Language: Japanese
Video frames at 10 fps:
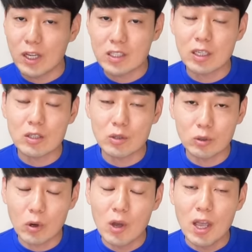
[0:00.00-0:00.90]
検索す
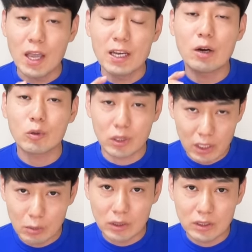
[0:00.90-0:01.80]
ると入れることが
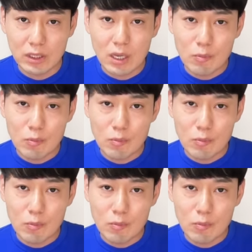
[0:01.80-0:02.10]
できます。